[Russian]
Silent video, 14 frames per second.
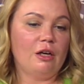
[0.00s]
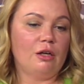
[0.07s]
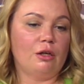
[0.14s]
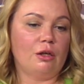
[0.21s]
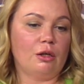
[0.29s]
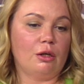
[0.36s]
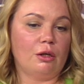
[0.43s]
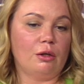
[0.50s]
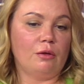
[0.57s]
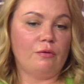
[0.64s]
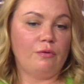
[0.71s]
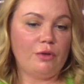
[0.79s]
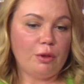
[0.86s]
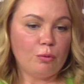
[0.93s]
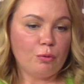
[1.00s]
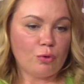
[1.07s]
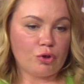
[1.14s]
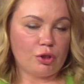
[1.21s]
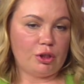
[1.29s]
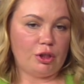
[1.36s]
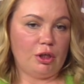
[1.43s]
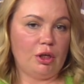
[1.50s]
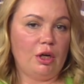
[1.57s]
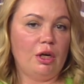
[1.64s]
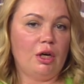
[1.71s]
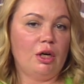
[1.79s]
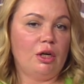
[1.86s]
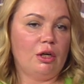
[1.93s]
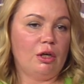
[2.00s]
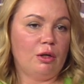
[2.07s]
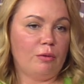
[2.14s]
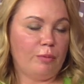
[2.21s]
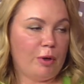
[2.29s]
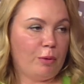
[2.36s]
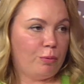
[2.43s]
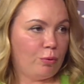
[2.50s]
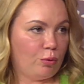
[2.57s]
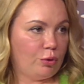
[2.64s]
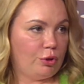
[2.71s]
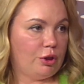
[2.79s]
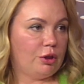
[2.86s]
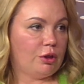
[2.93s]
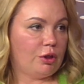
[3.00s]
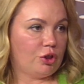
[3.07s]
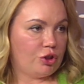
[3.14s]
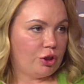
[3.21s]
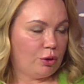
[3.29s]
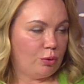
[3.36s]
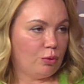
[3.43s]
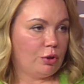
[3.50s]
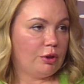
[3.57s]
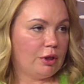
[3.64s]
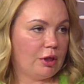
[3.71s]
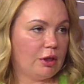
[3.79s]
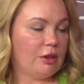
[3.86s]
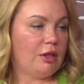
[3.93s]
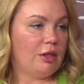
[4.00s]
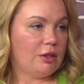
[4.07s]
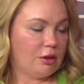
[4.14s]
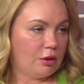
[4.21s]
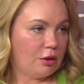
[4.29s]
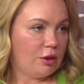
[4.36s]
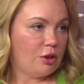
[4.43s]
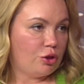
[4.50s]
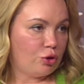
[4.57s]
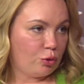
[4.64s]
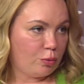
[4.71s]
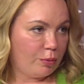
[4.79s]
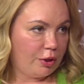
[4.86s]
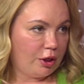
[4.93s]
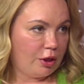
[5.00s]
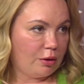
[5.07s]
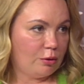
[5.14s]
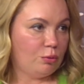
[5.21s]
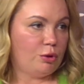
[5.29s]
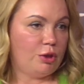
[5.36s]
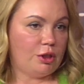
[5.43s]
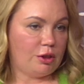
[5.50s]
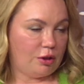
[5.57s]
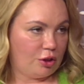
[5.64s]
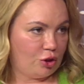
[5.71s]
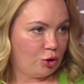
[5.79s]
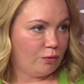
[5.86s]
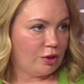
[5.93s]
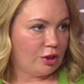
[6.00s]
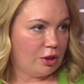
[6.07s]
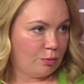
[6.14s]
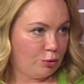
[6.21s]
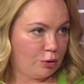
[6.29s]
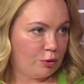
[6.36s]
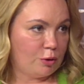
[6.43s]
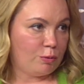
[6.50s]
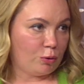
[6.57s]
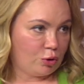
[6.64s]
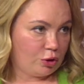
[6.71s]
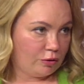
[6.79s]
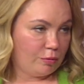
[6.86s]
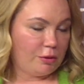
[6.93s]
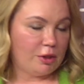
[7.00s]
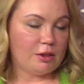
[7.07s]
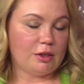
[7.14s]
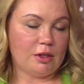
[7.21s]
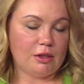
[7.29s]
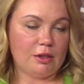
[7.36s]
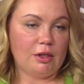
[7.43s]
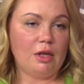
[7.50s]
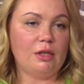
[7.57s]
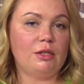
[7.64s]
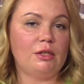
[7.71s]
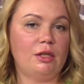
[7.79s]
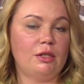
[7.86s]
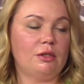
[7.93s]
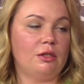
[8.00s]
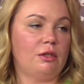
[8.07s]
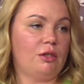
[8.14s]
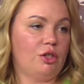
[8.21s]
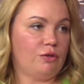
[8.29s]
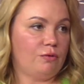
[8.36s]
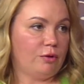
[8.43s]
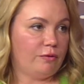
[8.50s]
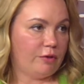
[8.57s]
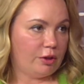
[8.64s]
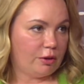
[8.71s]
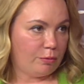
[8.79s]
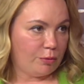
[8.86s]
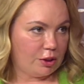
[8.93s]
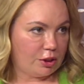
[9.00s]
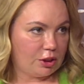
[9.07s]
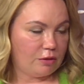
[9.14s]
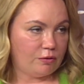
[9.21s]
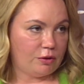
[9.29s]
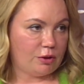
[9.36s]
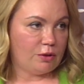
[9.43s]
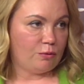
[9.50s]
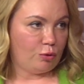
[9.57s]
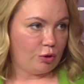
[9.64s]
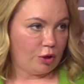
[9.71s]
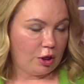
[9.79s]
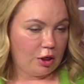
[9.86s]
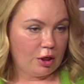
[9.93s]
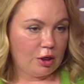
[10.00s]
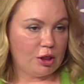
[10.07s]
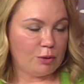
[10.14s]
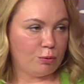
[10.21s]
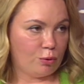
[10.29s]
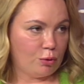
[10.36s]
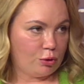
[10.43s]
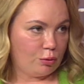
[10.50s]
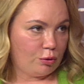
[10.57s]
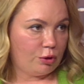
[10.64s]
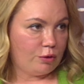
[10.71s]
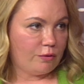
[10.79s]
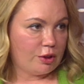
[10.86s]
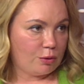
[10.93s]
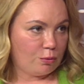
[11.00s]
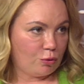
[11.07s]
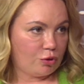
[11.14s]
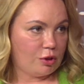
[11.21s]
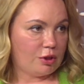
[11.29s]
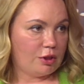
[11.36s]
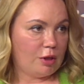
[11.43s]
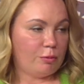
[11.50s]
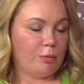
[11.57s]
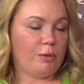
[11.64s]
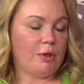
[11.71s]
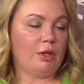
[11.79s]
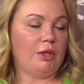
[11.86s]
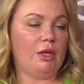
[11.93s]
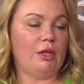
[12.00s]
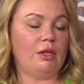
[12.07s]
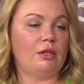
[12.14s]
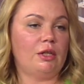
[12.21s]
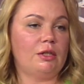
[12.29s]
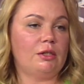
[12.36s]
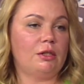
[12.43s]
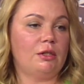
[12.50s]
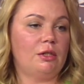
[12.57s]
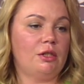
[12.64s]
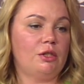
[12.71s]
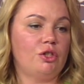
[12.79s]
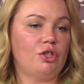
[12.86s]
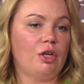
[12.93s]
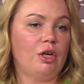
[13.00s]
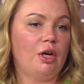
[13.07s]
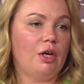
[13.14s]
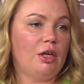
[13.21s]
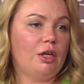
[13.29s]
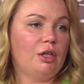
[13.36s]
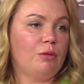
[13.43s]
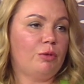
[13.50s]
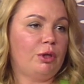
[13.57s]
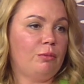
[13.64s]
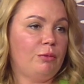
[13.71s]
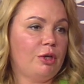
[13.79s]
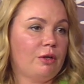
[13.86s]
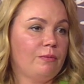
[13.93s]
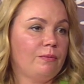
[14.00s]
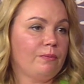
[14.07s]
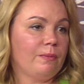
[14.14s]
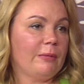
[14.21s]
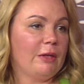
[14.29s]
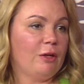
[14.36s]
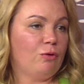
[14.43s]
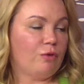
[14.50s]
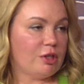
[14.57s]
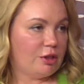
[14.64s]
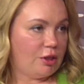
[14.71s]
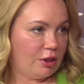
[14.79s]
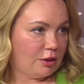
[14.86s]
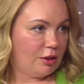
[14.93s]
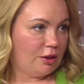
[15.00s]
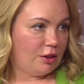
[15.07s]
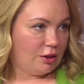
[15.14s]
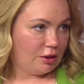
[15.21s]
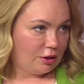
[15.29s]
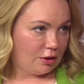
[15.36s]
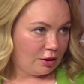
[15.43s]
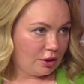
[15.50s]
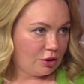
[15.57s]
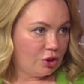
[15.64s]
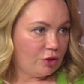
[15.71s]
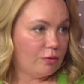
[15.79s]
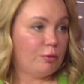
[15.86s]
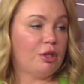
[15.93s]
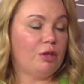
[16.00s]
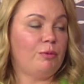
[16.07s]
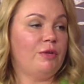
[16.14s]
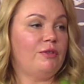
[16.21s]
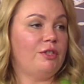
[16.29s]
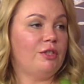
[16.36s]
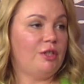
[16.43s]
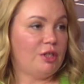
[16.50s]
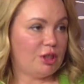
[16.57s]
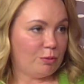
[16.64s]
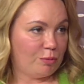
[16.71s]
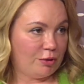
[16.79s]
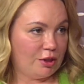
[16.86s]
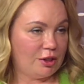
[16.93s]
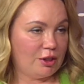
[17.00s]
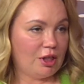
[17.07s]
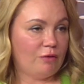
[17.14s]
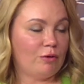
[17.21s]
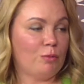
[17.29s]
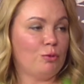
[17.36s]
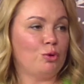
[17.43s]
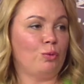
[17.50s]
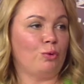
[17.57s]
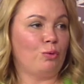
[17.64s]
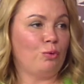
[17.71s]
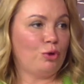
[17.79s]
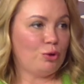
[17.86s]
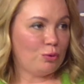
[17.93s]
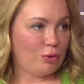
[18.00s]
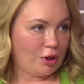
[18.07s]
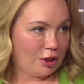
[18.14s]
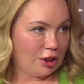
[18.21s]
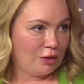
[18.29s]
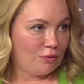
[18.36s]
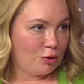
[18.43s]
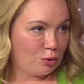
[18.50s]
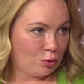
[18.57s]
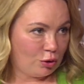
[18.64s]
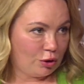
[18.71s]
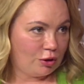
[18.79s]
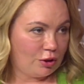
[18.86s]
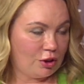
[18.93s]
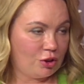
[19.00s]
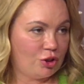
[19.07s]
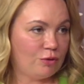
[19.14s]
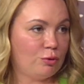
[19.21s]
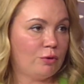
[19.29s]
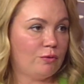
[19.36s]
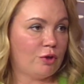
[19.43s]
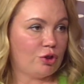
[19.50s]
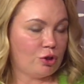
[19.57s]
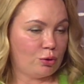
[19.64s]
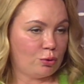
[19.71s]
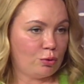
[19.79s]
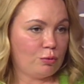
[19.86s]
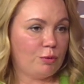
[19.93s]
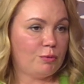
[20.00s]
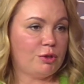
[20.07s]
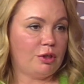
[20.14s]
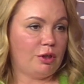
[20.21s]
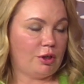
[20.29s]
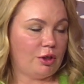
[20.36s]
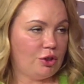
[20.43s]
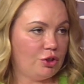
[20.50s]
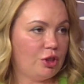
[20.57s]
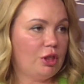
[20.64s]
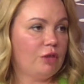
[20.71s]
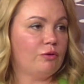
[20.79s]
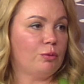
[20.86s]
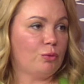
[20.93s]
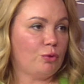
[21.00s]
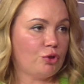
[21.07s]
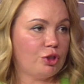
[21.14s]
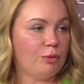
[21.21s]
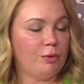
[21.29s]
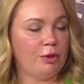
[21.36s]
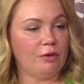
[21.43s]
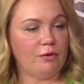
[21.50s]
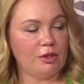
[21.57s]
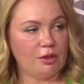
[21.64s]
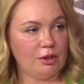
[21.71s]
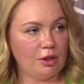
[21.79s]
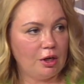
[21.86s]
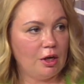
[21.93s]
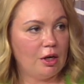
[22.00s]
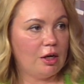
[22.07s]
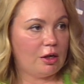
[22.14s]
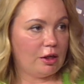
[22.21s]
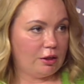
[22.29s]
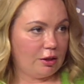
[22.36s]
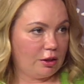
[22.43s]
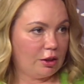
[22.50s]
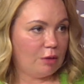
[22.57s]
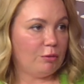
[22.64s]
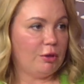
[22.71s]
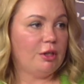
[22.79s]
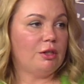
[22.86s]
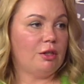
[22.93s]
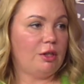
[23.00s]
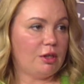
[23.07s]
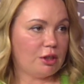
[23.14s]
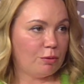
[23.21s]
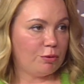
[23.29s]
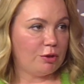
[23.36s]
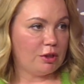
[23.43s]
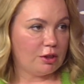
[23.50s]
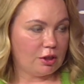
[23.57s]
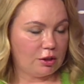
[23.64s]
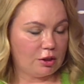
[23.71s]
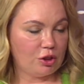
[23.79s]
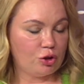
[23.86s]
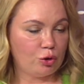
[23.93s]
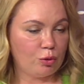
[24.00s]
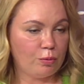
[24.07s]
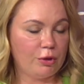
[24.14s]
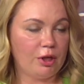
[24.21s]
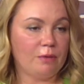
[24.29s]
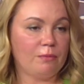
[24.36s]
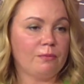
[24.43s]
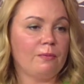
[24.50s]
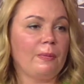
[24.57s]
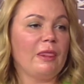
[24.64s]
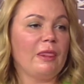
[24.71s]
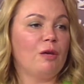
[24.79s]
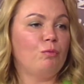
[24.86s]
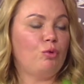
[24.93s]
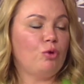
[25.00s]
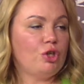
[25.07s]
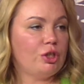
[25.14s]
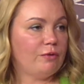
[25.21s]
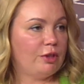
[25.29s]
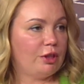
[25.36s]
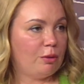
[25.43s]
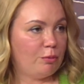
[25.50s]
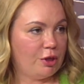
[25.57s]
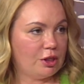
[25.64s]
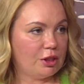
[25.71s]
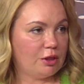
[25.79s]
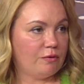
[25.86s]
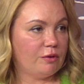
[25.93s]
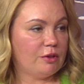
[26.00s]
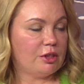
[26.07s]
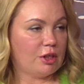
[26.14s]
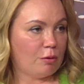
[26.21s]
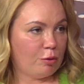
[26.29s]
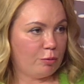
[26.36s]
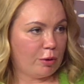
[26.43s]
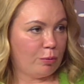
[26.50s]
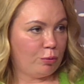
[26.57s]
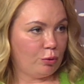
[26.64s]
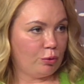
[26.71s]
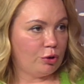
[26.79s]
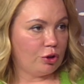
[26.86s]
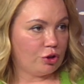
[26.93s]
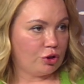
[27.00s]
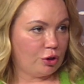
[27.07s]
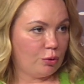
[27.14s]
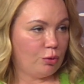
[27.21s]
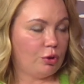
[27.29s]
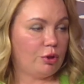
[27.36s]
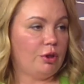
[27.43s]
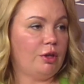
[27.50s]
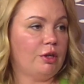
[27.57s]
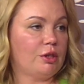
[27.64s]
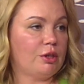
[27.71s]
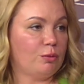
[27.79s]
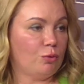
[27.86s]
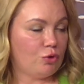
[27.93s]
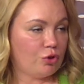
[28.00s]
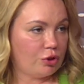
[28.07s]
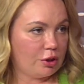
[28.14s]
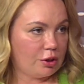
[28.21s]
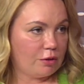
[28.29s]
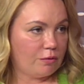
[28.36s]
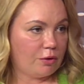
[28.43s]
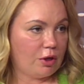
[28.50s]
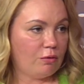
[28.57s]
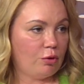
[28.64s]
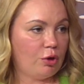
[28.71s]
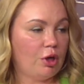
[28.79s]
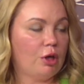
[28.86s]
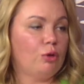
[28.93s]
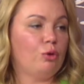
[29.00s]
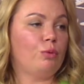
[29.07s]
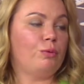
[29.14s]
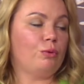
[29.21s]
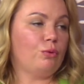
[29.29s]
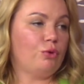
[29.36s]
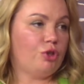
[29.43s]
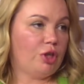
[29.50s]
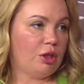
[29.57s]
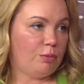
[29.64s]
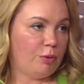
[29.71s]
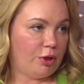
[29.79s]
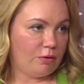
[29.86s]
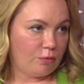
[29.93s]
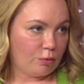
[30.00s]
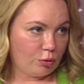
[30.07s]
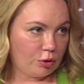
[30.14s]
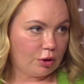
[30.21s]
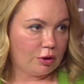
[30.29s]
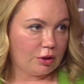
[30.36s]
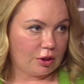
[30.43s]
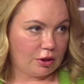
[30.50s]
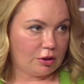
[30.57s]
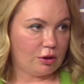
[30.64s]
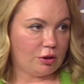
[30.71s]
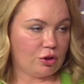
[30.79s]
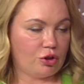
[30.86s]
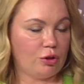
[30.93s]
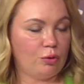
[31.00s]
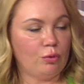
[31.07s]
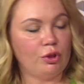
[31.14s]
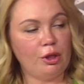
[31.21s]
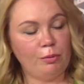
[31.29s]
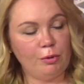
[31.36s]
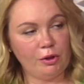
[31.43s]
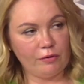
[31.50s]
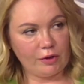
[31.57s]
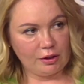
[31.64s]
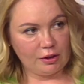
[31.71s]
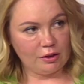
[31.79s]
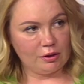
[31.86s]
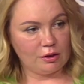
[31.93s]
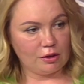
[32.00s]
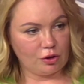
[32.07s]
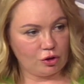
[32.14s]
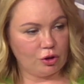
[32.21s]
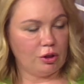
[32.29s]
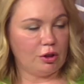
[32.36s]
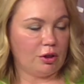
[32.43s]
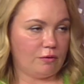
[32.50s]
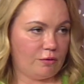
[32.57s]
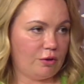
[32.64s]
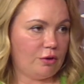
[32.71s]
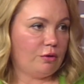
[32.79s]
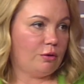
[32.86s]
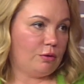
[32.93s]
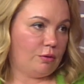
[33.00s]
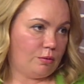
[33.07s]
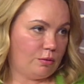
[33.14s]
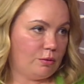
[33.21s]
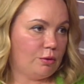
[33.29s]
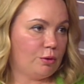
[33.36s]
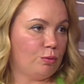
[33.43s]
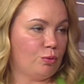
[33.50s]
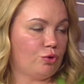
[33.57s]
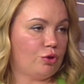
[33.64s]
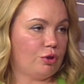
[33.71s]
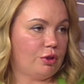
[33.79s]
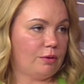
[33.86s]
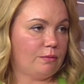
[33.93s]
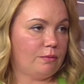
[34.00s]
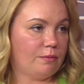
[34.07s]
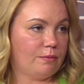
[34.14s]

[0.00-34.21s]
а, вы можете э, пополнить кошелек на 300 тысяч рублей, ну 10 тысяч у вас, допустим, с прошлого месяца остались, 300 тысяч вот в этом месяце вы свой используете возможность да, пополнения 300 тысяч. И, например, у вас 310 тысяч, вам надо перевести 350, вам супруг еще докидывает 40 тысяч, и вот ваша сумма без ограничений вы можете перевести родителям эти 350 тысяч рублей. Больше в этом месяце вы сами пополнить кошелек не сможете цифровой, но получать переводы на этот кошелек и переводить с кошелька вы э, сможете.